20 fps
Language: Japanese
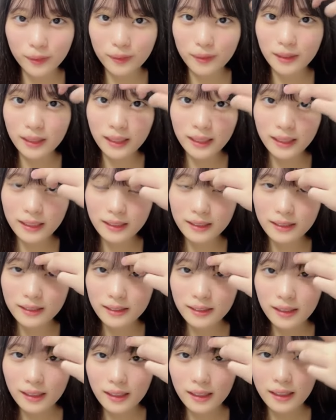本当に
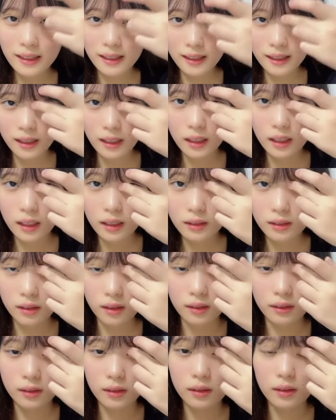ある
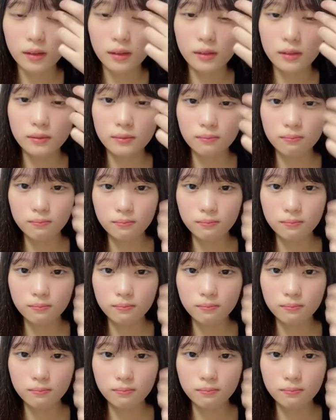かな